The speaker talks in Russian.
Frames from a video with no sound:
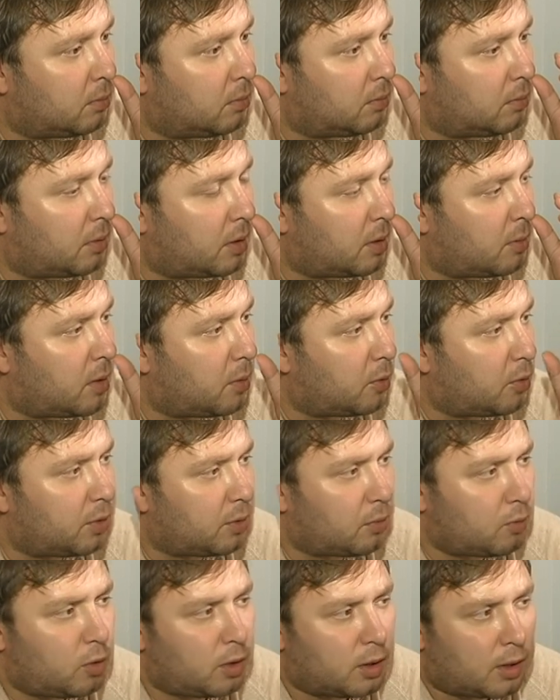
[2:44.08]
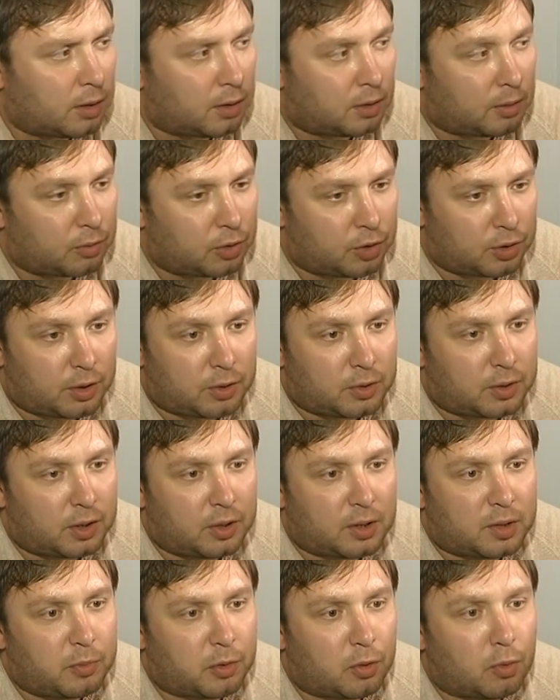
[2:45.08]
Про маму. И тем более, когда там начинаются
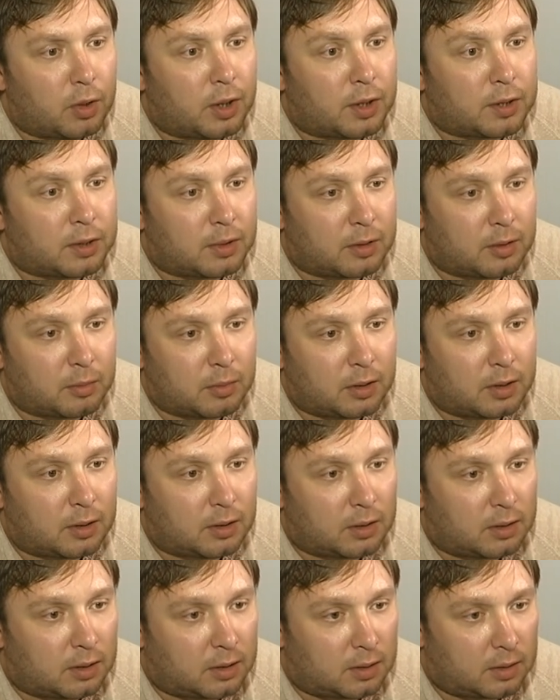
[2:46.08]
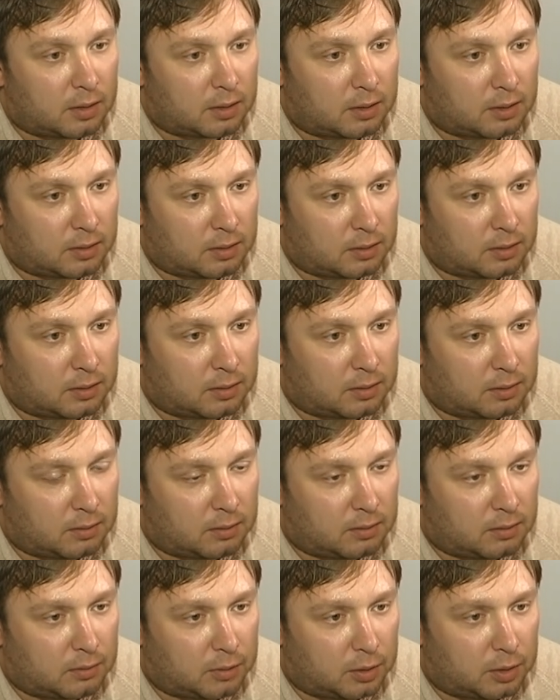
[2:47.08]
какие-то спекуляции там, да,
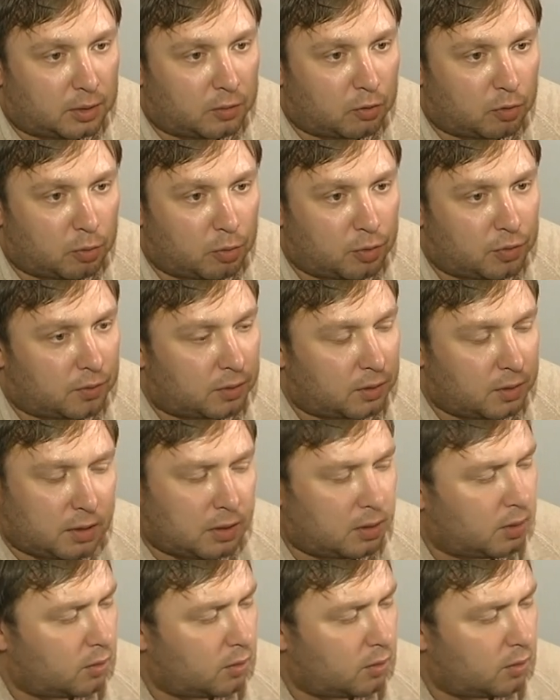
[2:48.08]
на вот этой вот почве. Сильно